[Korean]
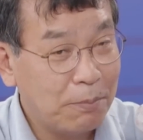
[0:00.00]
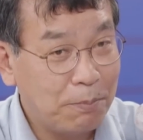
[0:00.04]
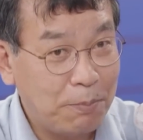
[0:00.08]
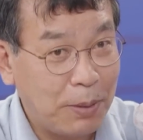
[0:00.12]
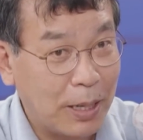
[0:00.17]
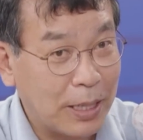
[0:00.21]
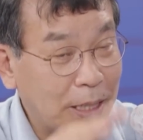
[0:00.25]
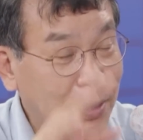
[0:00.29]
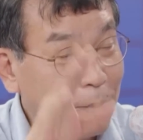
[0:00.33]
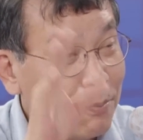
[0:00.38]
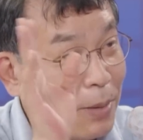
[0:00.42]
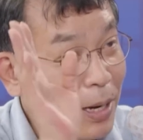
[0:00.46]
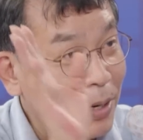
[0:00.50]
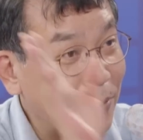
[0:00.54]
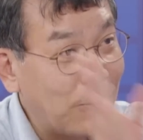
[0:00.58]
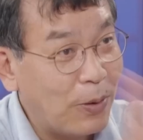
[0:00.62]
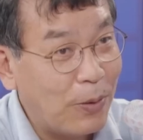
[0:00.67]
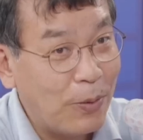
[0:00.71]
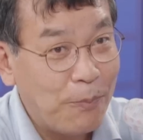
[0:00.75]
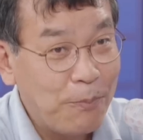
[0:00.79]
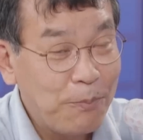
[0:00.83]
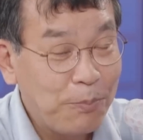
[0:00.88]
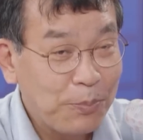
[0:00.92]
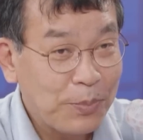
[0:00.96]
바람 맞고
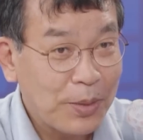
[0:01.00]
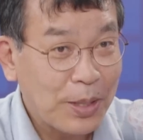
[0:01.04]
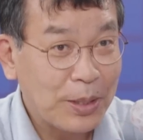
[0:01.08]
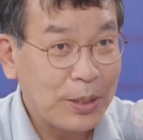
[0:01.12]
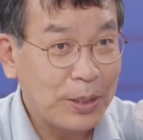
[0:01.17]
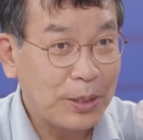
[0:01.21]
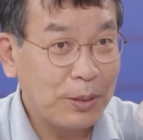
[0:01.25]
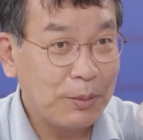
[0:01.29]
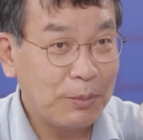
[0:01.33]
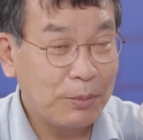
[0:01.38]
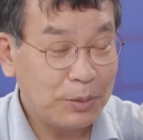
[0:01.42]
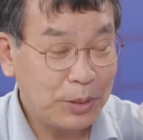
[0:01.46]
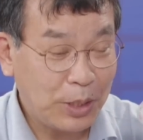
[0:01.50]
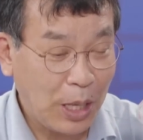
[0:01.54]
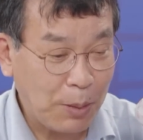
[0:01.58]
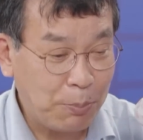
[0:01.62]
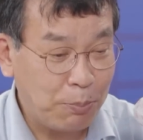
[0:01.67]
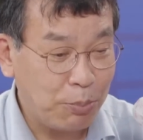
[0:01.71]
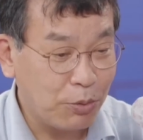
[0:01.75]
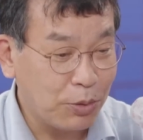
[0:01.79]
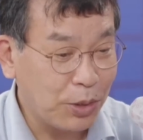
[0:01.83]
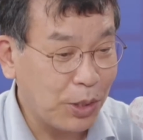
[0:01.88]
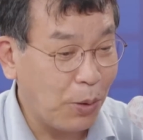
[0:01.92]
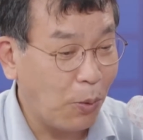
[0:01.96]

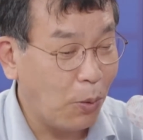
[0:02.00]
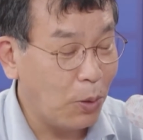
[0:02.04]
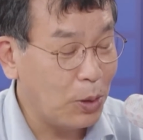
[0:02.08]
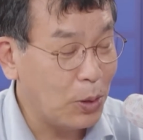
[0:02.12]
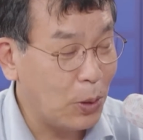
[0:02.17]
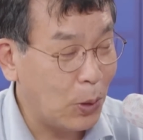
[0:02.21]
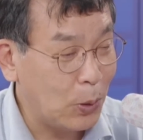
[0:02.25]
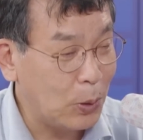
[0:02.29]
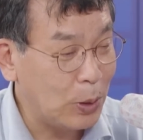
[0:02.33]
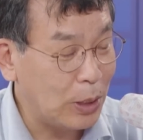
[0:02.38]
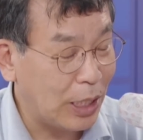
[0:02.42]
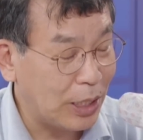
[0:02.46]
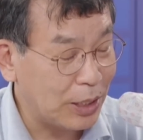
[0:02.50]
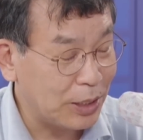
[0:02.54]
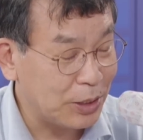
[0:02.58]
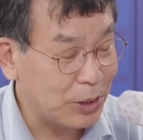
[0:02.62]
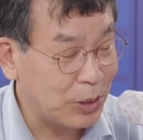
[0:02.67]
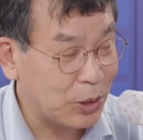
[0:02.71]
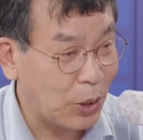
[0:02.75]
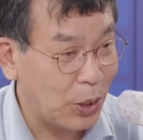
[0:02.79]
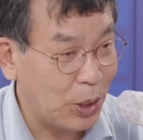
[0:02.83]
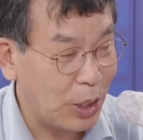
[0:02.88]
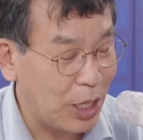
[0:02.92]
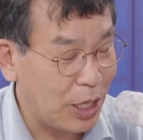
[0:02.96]
태풍이 올라온다는
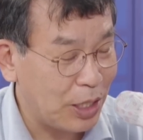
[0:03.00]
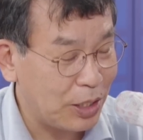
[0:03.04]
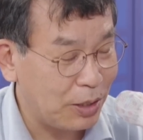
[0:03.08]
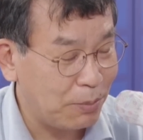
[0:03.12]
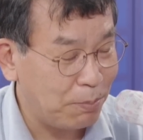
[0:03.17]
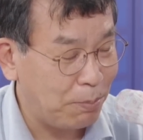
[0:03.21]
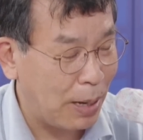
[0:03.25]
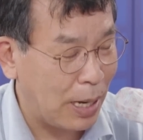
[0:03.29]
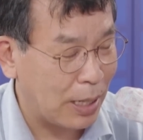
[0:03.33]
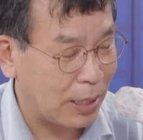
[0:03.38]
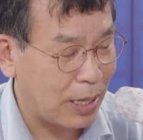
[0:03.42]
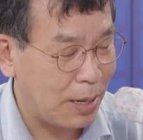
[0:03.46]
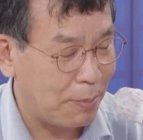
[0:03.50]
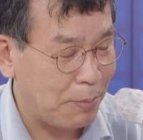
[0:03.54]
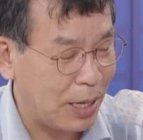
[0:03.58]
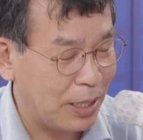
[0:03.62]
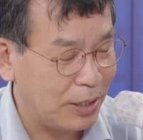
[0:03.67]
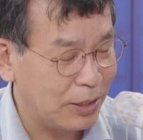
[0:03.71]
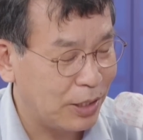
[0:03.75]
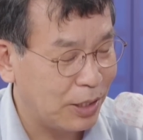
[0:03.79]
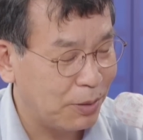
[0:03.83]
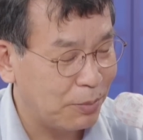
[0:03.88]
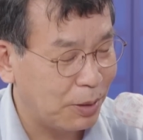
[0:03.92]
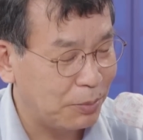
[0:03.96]
서해란 바람
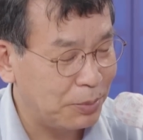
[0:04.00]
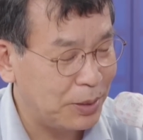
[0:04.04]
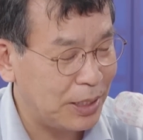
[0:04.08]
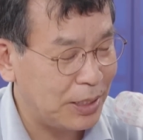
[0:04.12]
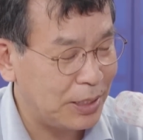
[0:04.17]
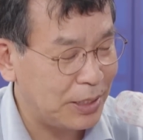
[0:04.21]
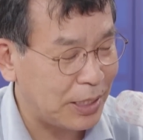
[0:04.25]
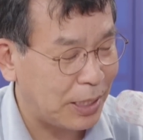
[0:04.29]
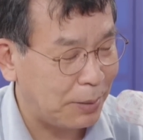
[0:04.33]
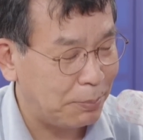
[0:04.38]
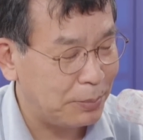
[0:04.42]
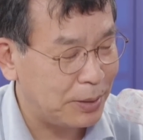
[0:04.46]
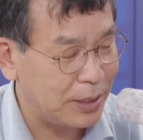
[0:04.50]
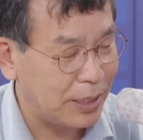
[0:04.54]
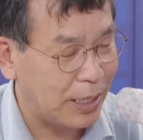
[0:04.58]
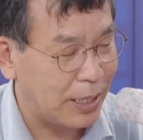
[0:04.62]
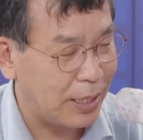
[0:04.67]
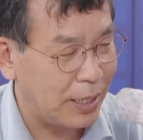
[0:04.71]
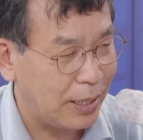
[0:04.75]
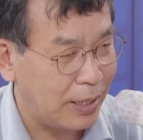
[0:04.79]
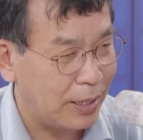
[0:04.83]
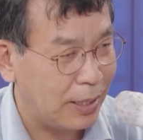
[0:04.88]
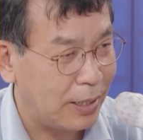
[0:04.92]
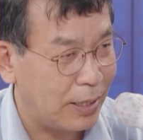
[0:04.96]
한 점 없이
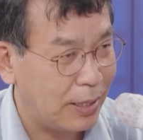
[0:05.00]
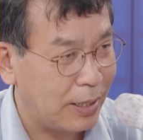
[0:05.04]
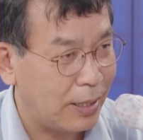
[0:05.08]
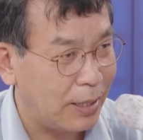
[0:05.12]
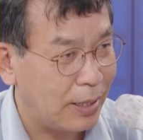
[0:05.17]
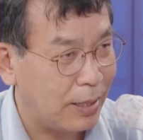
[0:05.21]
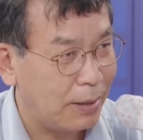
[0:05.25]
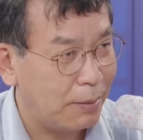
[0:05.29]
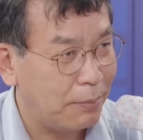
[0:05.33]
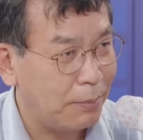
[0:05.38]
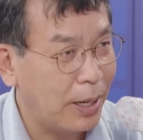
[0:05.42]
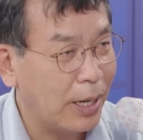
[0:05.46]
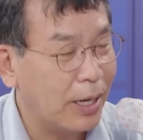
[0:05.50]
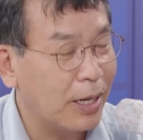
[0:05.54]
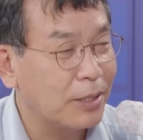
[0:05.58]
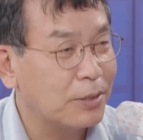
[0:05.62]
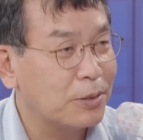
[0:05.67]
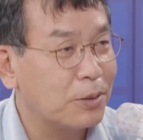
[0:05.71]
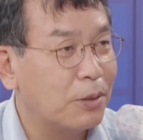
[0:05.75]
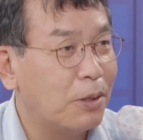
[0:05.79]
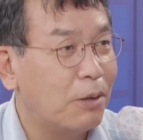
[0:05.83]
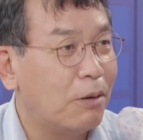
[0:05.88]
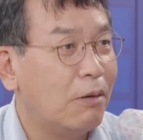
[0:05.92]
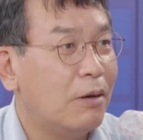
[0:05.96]
잠자 아.
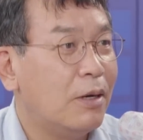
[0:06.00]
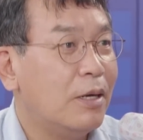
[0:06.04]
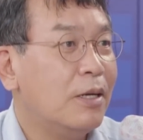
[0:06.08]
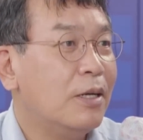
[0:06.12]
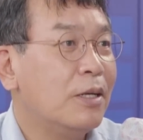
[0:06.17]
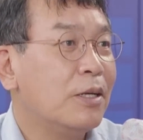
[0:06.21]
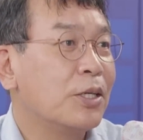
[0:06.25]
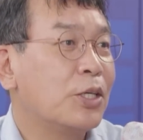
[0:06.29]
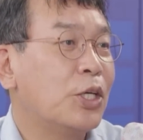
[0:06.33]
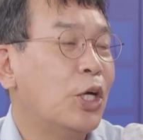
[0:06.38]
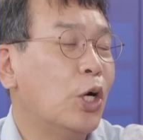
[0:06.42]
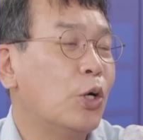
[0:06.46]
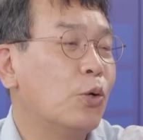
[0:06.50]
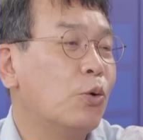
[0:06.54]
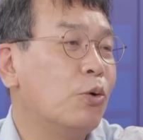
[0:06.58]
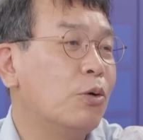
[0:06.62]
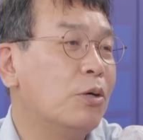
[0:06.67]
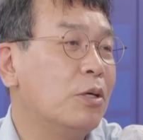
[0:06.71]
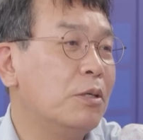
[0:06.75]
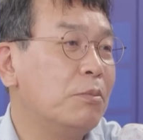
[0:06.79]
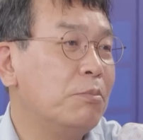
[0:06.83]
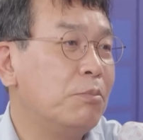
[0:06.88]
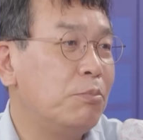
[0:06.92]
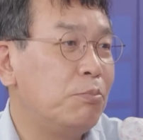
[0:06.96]
해가지고
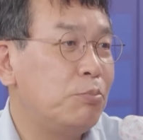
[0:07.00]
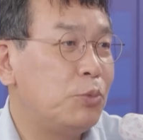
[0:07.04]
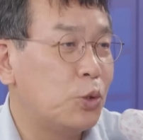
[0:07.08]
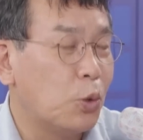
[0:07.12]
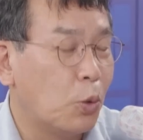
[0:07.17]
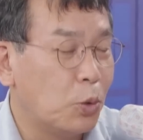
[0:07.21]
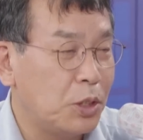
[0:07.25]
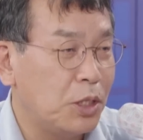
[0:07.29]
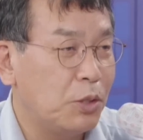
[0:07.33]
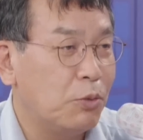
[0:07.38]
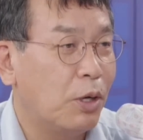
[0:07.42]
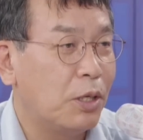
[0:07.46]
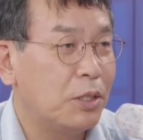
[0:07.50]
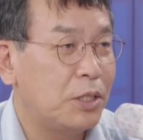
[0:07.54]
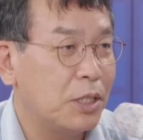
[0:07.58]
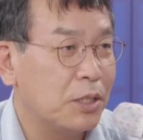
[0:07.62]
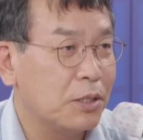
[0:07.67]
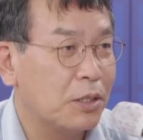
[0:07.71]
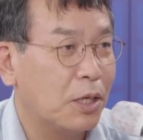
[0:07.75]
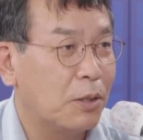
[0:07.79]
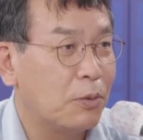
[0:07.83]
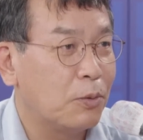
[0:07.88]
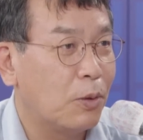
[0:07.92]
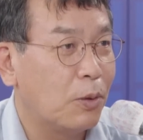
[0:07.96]
결국은 조지
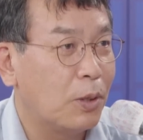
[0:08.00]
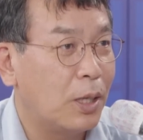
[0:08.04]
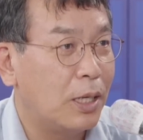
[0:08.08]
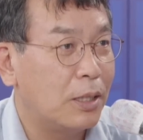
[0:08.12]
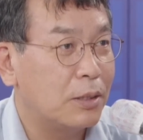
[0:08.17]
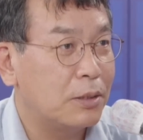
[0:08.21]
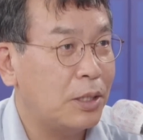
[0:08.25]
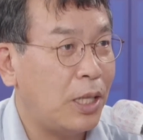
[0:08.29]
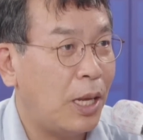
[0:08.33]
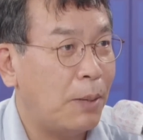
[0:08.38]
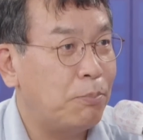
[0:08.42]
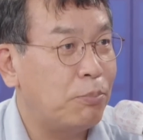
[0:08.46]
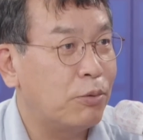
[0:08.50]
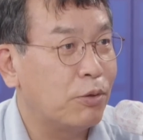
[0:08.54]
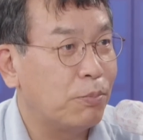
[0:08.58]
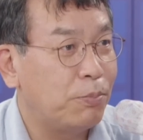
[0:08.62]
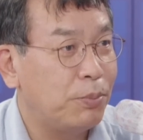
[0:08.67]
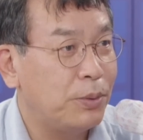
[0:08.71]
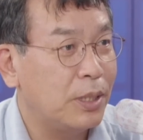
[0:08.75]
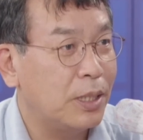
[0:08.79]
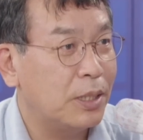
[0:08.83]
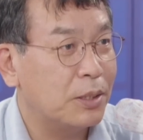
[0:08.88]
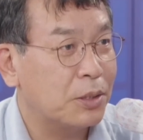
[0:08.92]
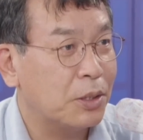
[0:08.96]
워싱턴호가 태풍
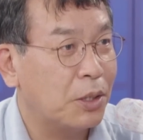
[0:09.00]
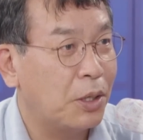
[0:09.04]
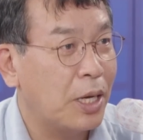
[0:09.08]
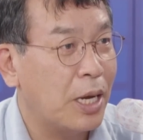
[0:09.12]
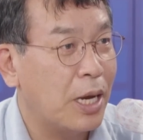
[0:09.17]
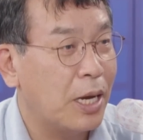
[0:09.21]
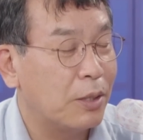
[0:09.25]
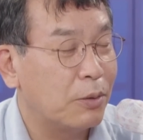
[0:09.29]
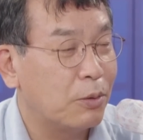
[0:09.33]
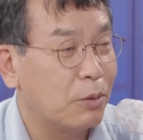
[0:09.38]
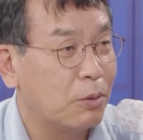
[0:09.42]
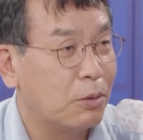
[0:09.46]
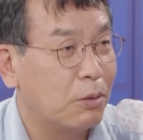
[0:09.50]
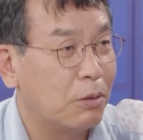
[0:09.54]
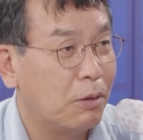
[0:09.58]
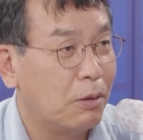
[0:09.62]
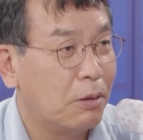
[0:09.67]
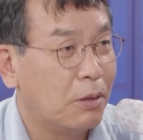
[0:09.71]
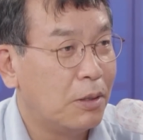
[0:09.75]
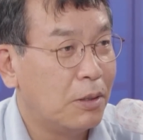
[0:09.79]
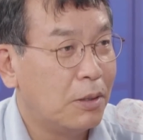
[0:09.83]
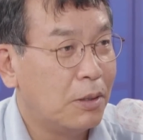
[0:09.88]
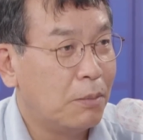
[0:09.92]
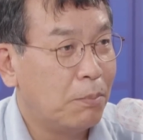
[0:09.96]
피해 서해안 오고
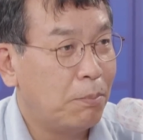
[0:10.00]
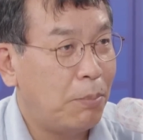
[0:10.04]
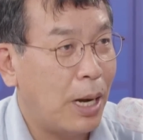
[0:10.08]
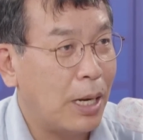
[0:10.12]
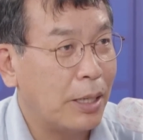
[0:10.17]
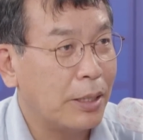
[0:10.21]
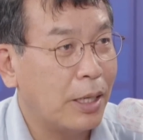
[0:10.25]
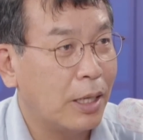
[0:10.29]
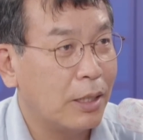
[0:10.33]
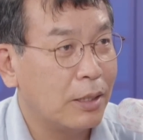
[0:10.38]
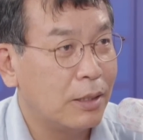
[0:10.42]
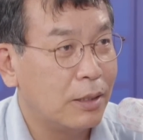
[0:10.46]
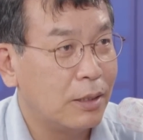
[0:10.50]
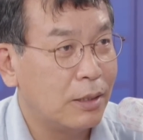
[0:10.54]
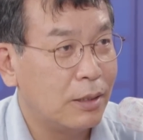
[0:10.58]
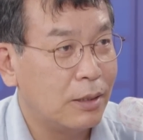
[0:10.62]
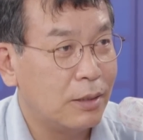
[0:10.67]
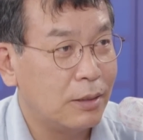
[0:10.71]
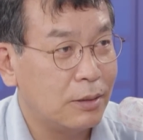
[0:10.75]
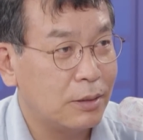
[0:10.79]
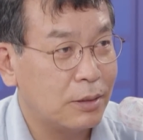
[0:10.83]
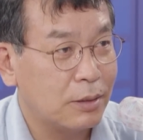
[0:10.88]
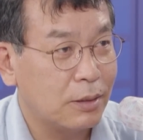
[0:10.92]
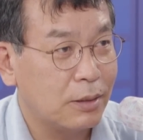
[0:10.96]

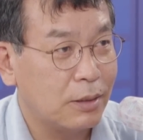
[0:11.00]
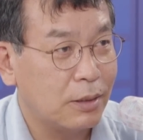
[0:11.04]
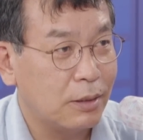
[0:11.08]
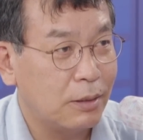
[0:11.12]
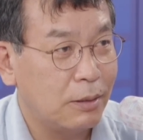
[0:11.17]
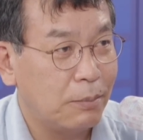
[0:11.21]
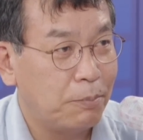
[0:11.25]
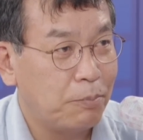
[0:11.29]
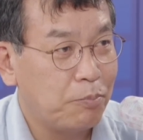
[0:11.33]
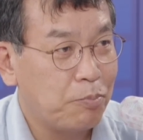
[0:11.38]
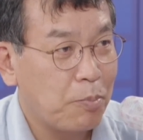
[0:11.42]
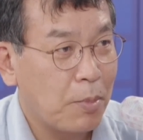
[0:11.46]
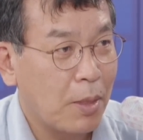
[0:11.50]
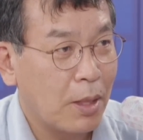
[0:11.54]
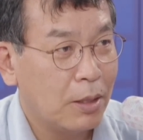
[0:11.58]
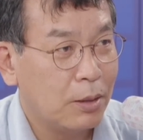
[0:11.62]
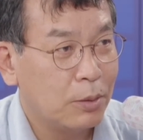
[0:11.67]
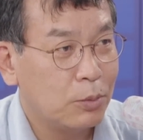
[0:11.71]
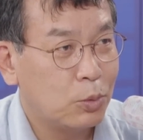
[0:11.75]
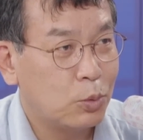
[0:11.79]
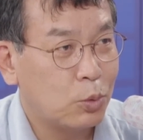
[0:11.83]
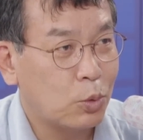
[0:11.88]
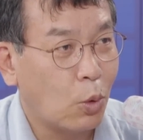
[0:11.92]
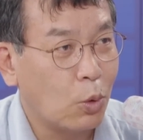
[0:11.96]
방향을 저
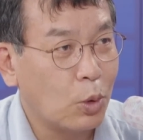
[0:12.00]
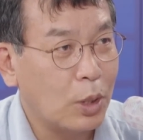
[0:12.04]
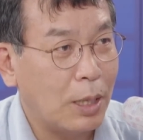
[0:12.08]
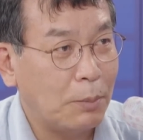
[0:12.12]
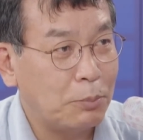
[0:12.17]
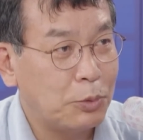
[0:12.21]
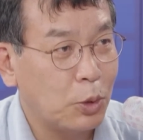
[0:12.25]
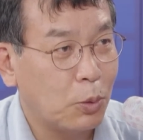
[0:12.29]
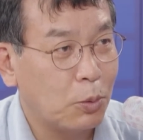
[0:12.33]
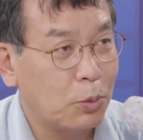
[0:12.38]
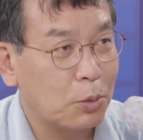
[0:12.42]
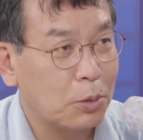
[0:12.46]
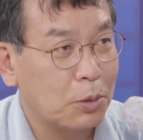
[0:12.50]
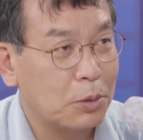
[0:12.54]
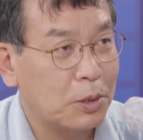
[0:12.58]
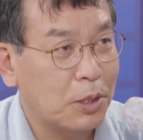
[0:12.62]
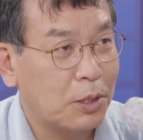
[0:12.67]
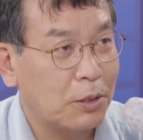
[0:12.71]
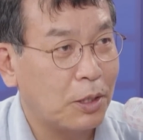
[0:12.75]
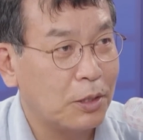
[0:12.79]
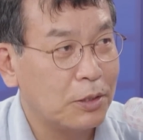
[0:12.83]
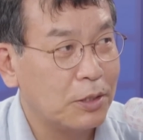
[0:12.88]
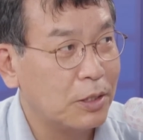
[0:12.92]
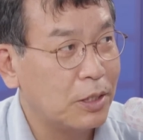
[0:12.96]
동남쪽으로
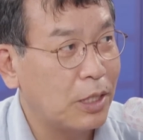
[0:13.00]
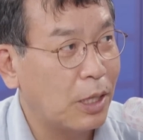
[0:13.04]
틀었는데